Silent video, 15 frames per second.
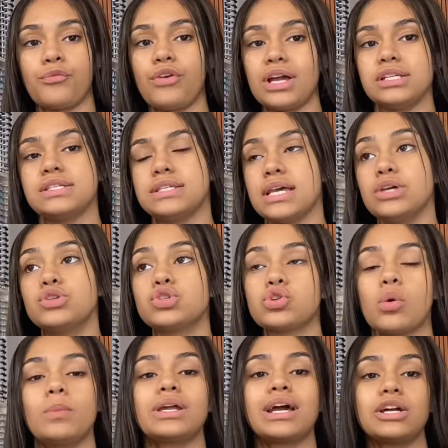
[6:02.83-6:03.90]
vai ser
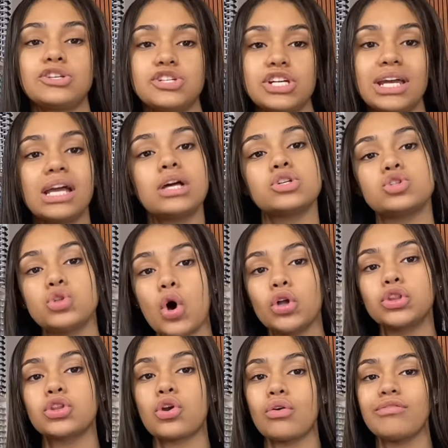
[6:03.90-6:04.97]
sobre cantigas do
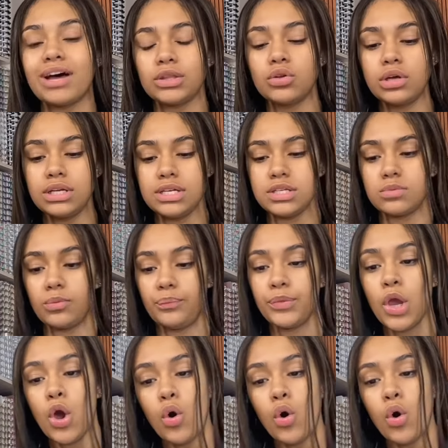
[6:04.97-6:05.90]
trovadorismo.